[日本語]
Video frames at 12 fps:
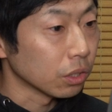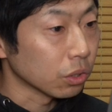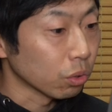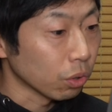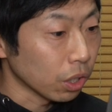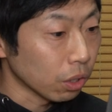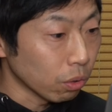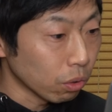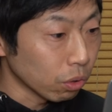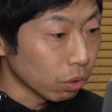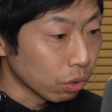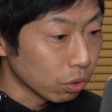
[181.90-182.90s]
それ
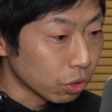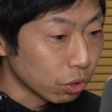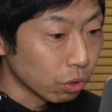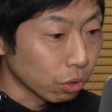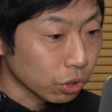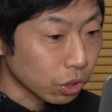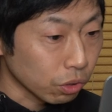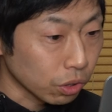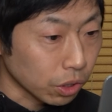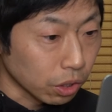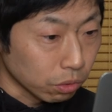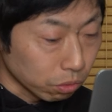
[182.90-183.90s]
を入力してくだ
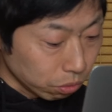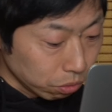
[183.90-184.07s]
さい。